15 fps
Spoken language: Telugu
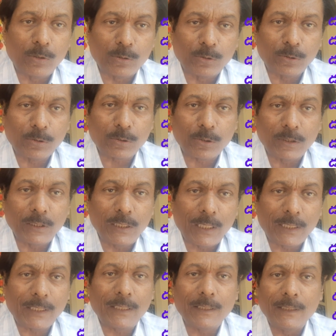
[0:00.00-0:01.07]
వాళ్ళు చూసుకొని
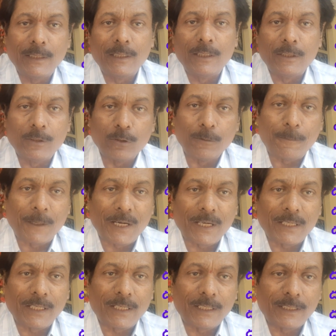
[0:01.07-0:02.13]
అరే నువ్వు
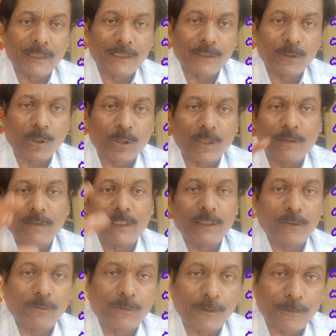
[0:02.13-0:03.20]
పలానా దొంగవి
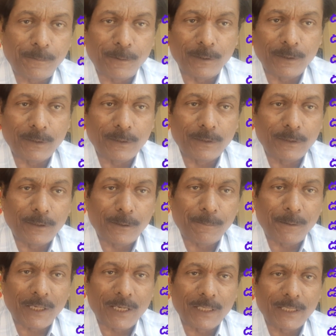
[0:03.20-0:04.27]
నువ్వు
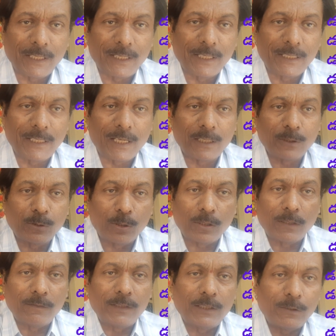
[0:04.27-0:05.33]
పలానా ఏరియాలో
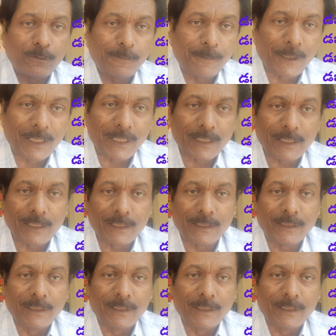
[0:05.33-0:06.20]
దొంగవి నువ్వు పలానా